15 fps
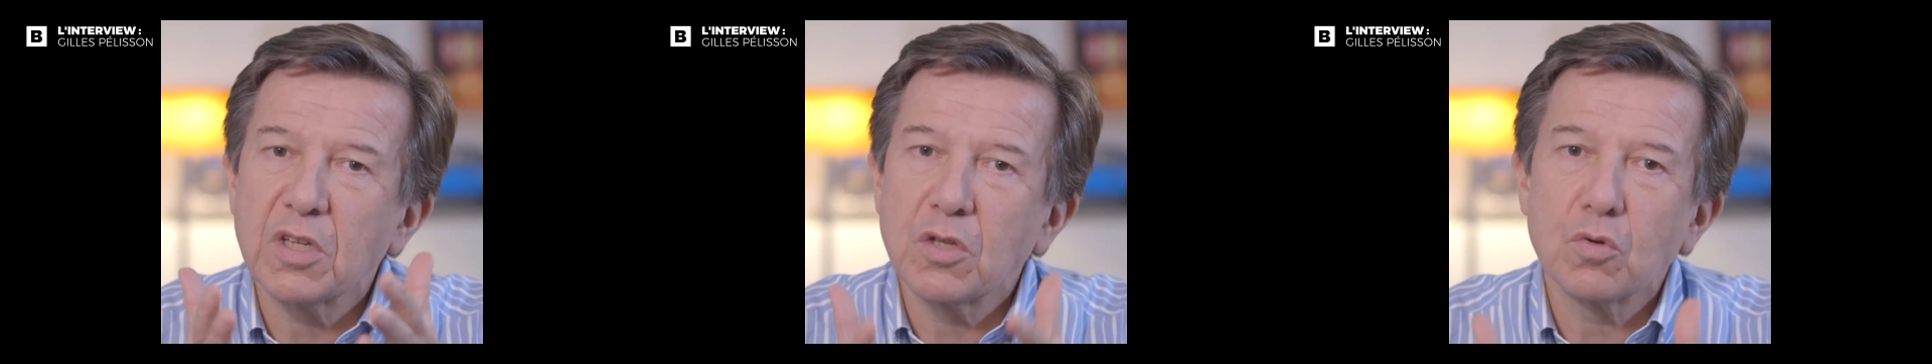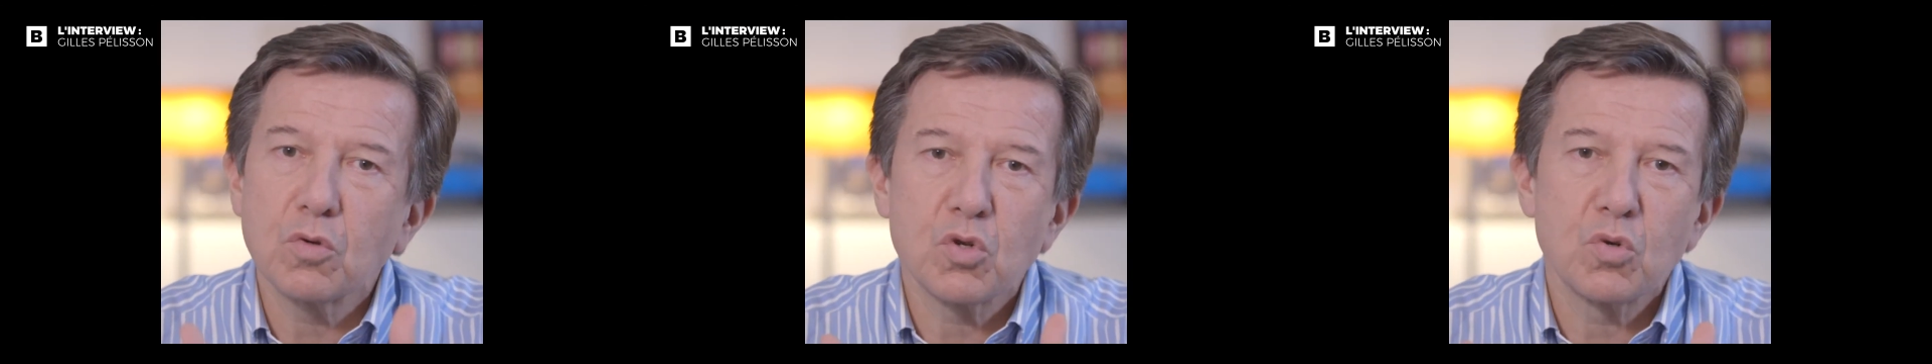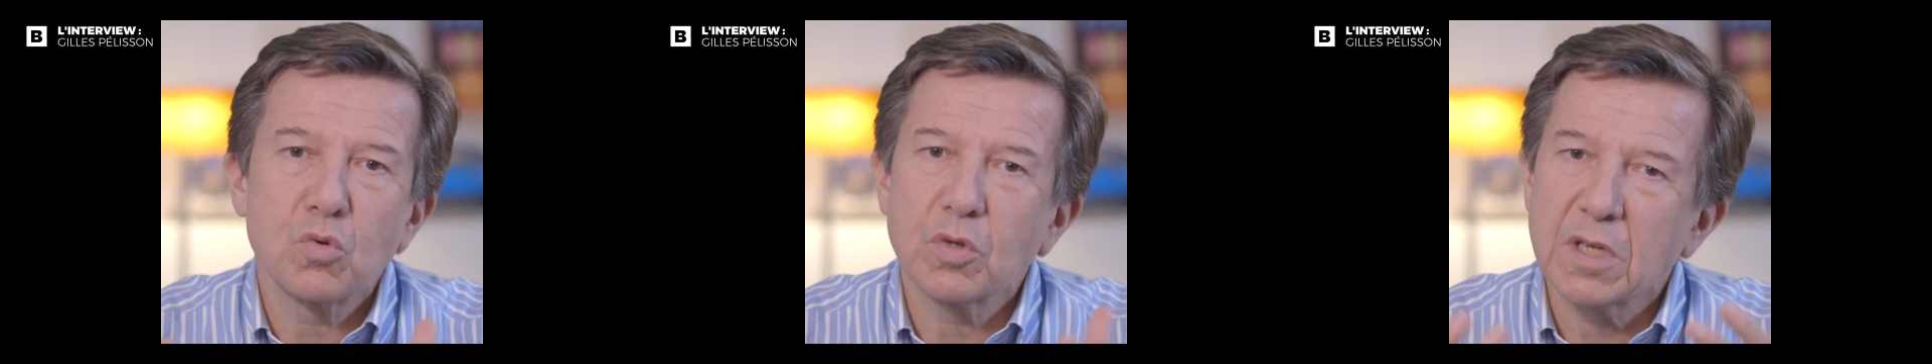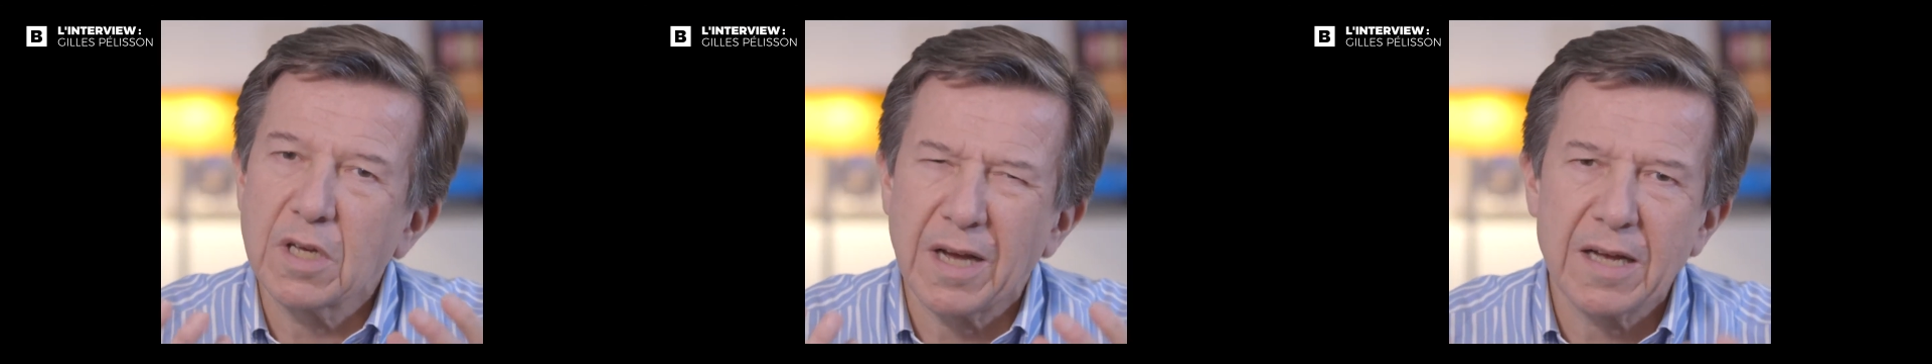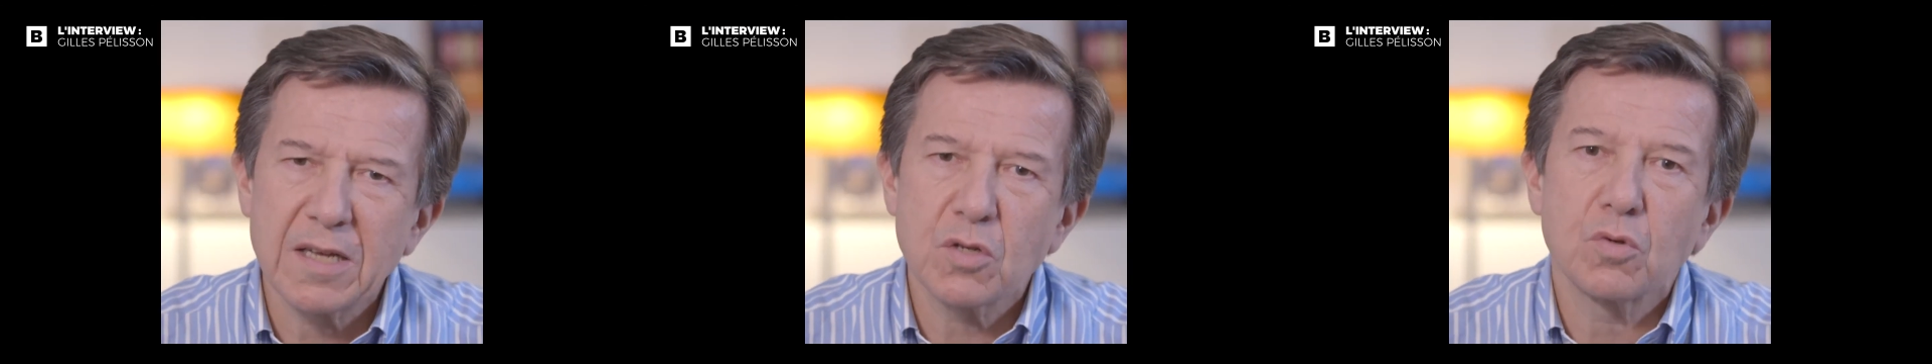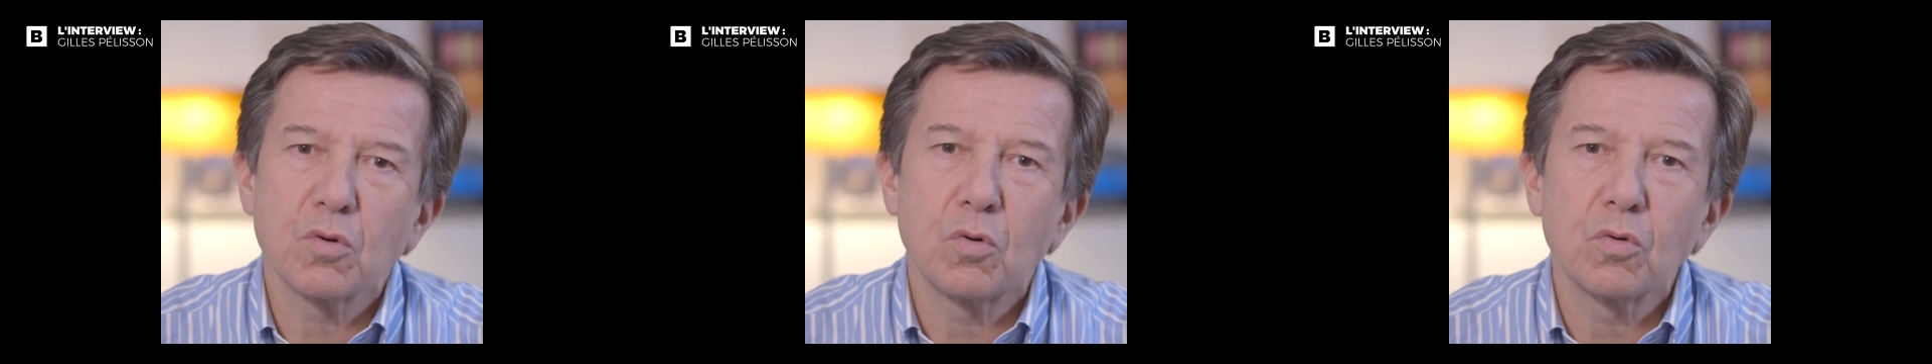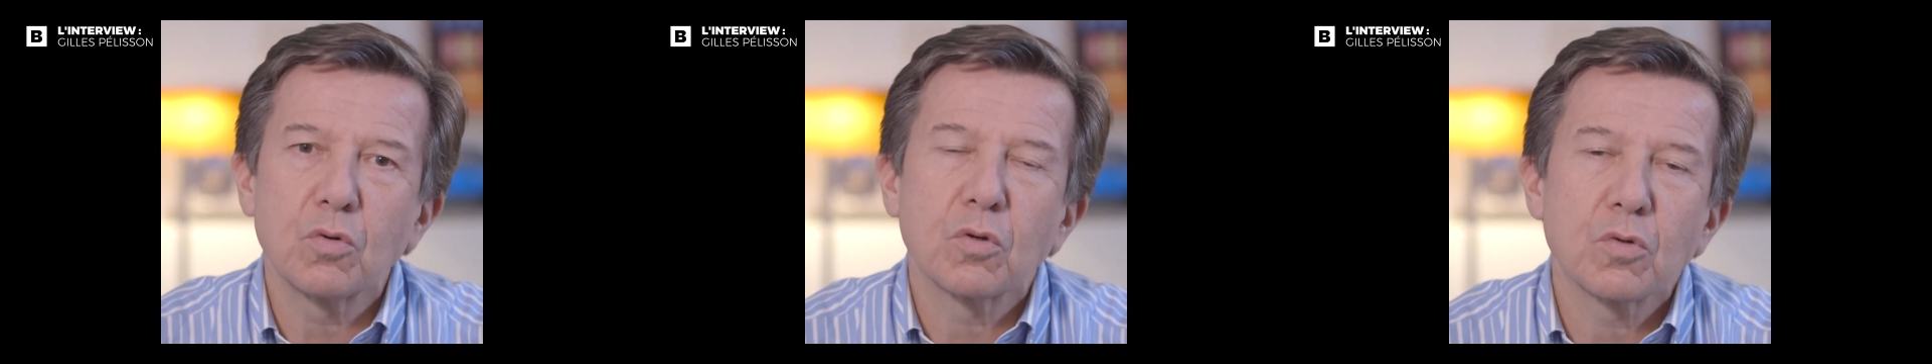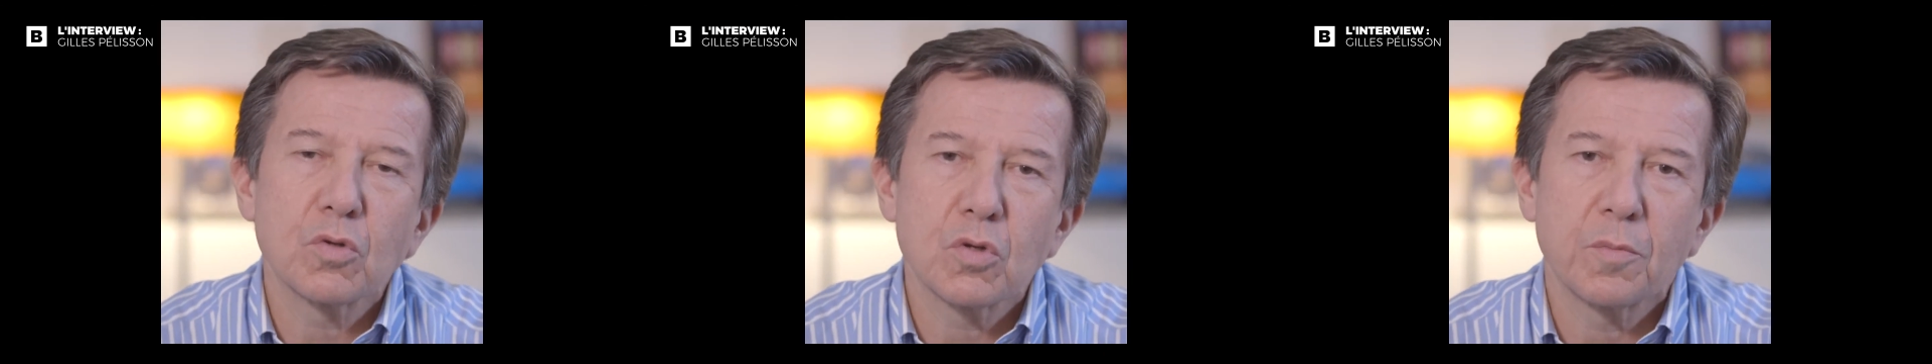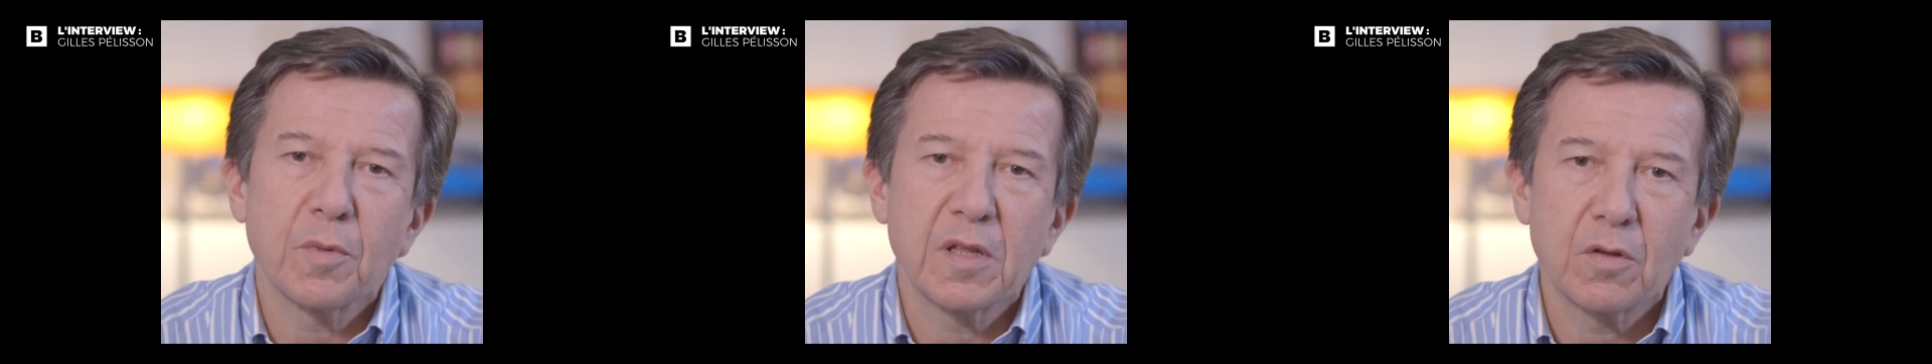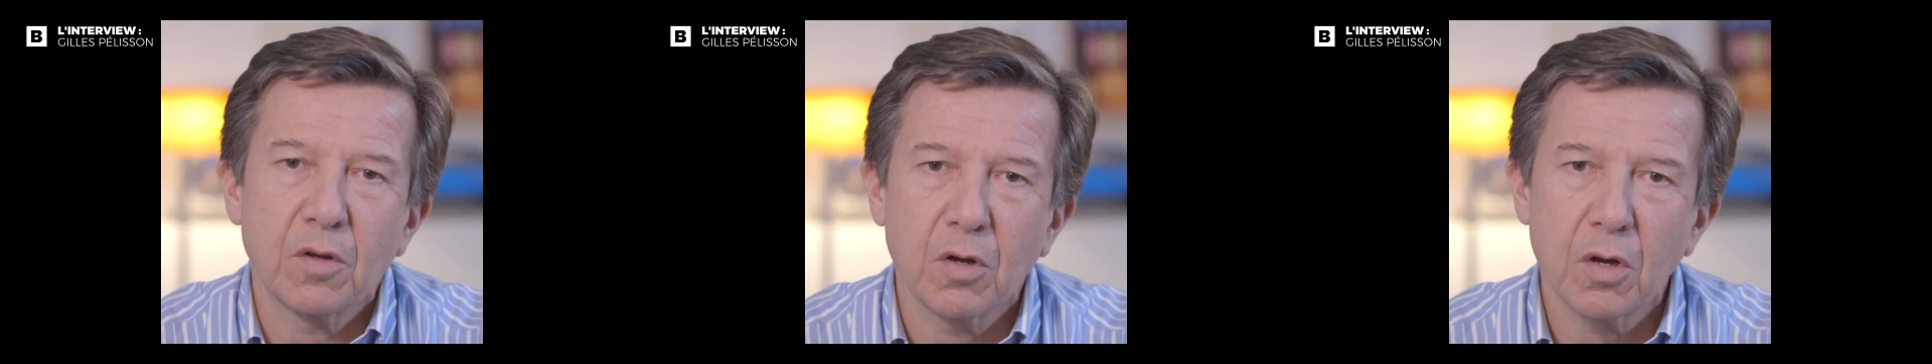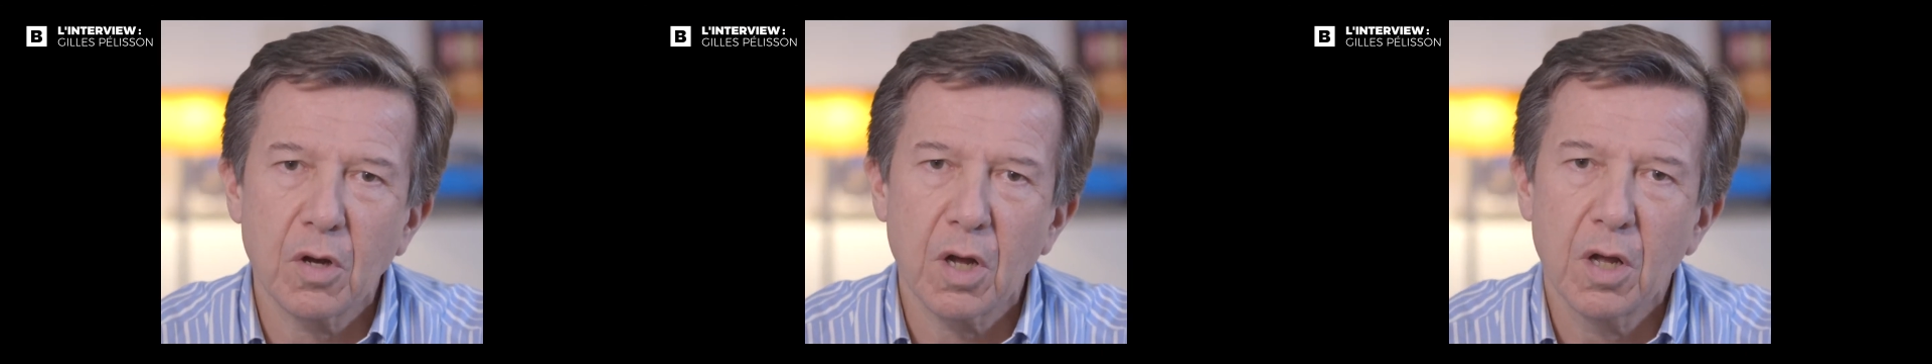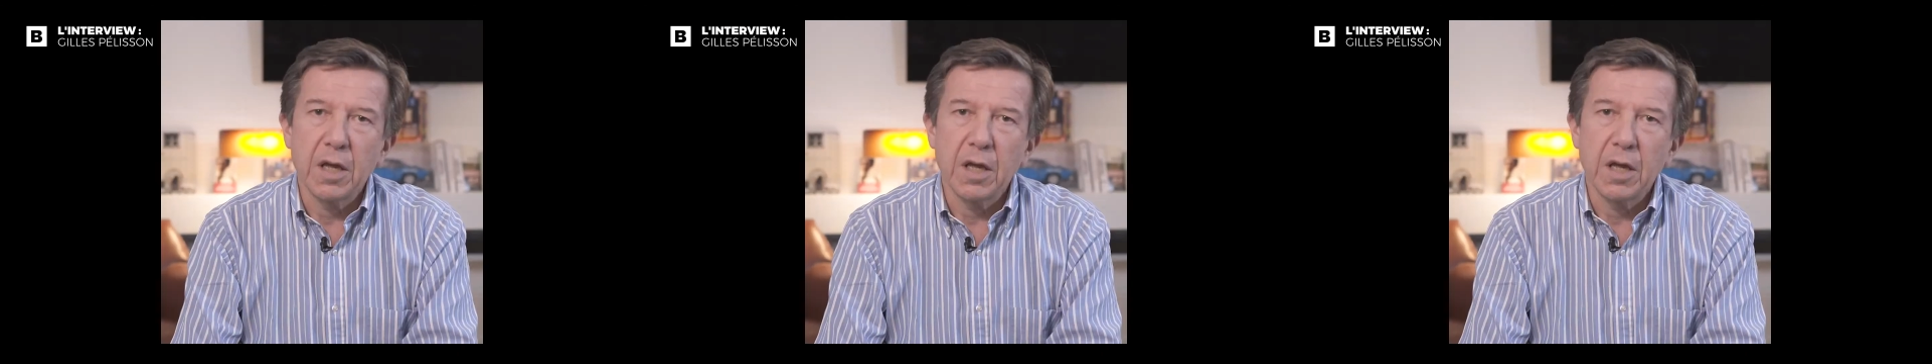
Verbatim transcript: des notions qui rassureront le consommateur